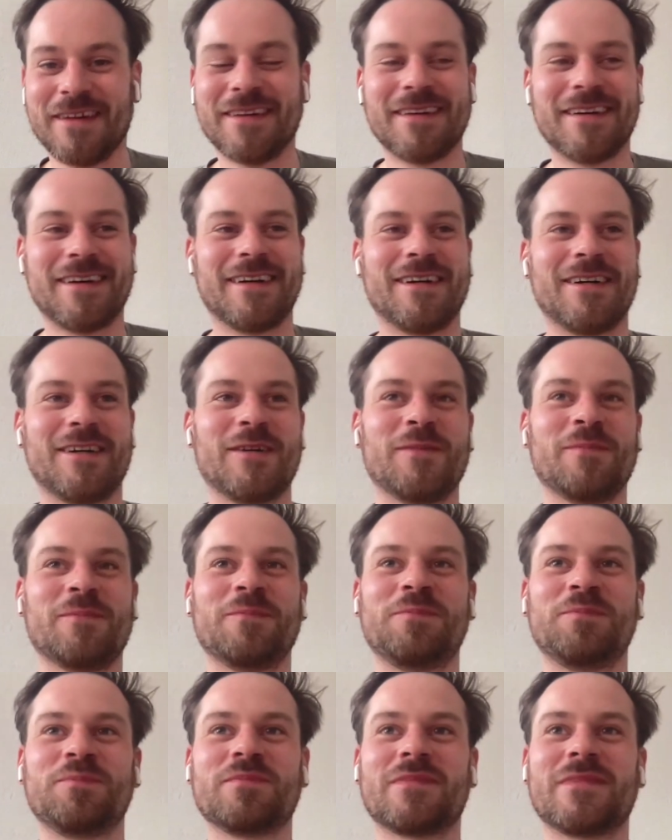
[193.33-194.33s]
Ja.
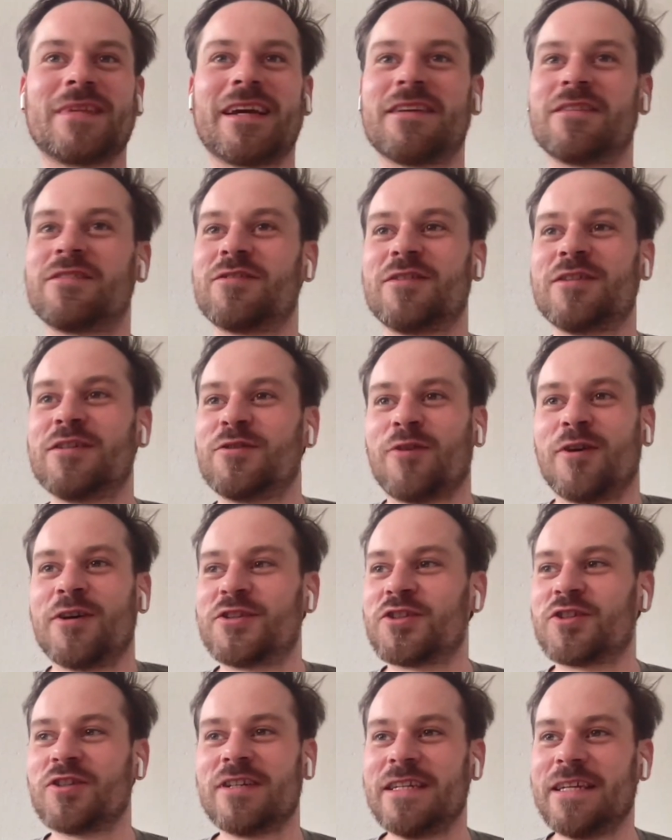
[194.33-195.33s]
Ähm, der, die
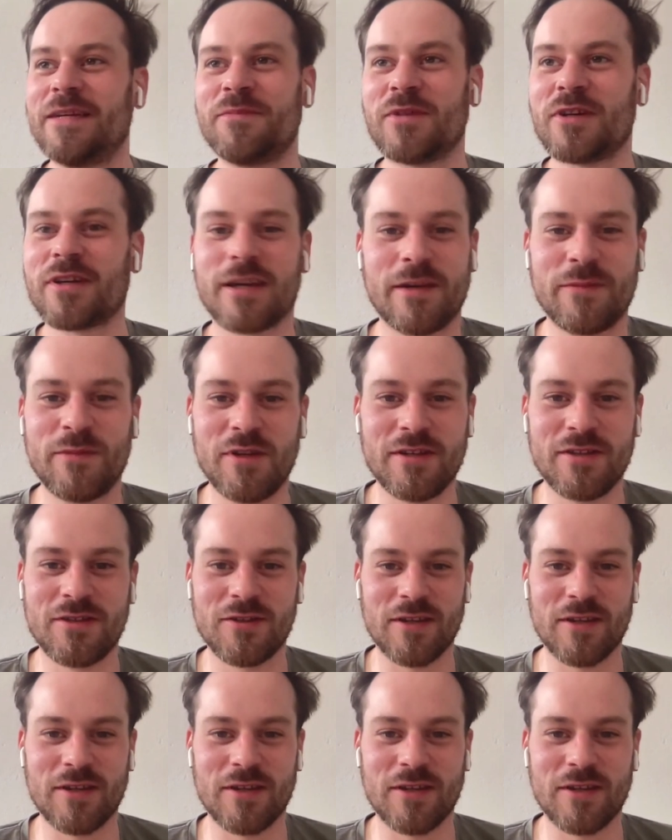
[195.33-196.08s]
Deutschen lieben Krimis.